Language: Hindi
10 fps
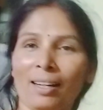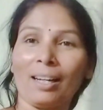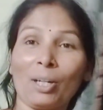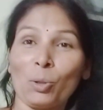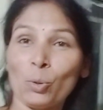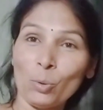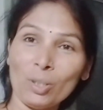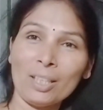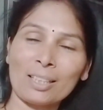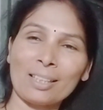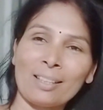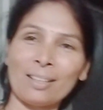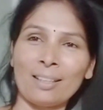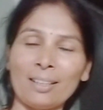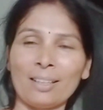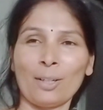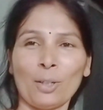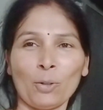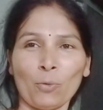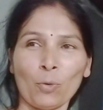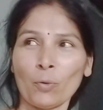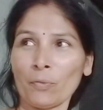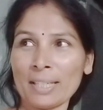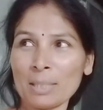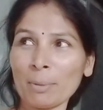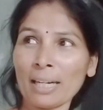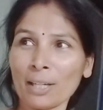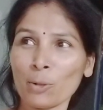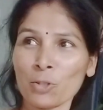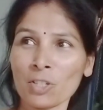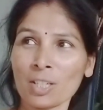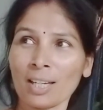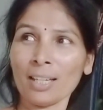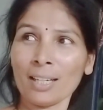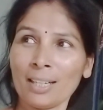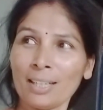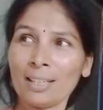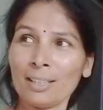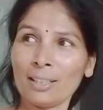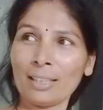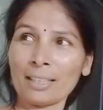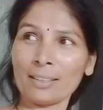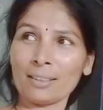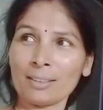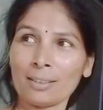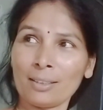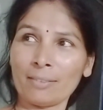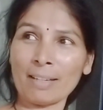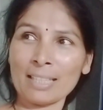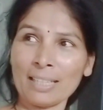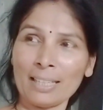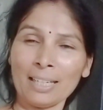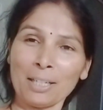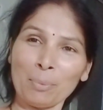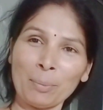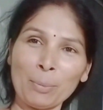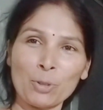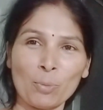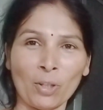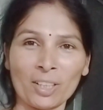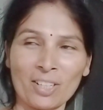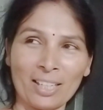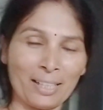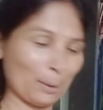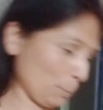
अंगूर वो वैसे बनाने की कोशिश की लेकिन वैसा नहीं है लेकिन फिर भी मुझे बहुत अच्छा लगा